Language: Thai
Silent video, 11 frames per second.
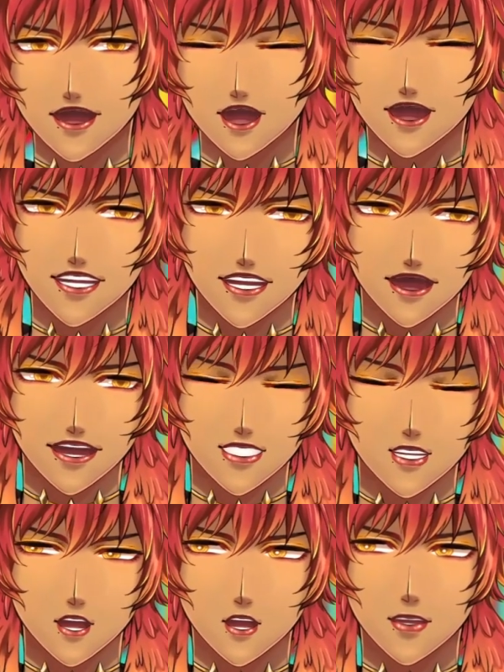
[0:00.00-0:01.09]
ละเล่น
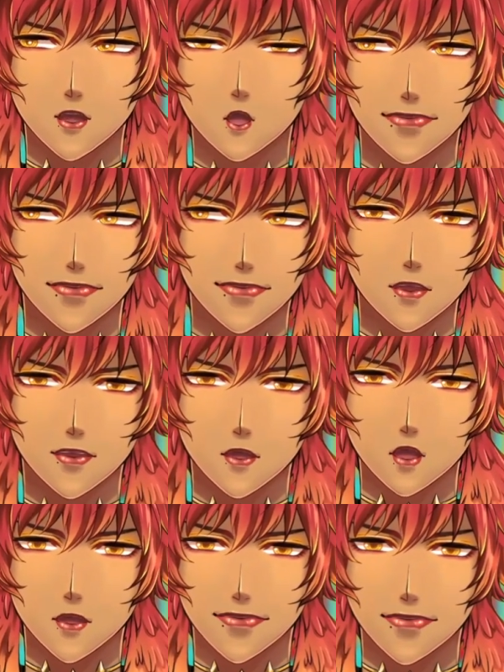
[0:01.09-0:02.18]
คือรักพี่ๆทุกค
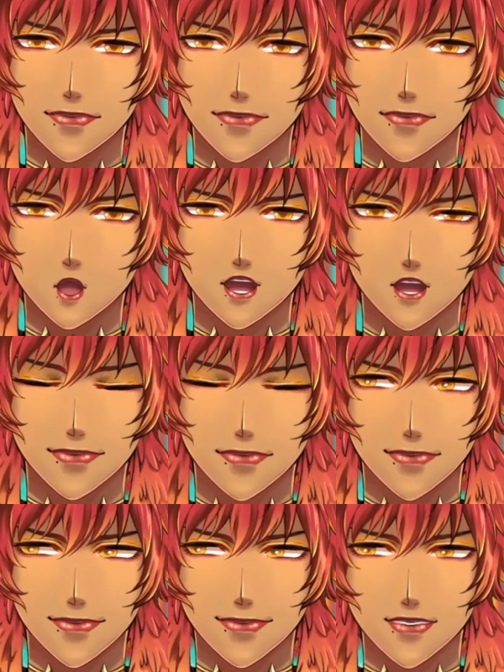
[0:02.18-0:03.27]
น รักทั้งแบ
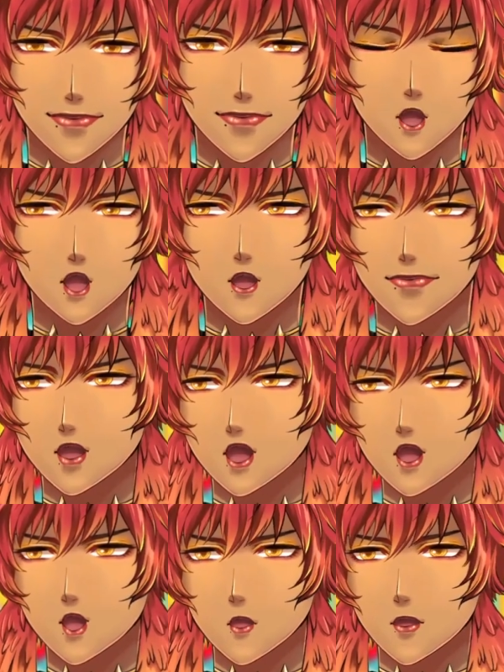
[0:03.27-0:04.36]
บทีมงานหน้าบ้าน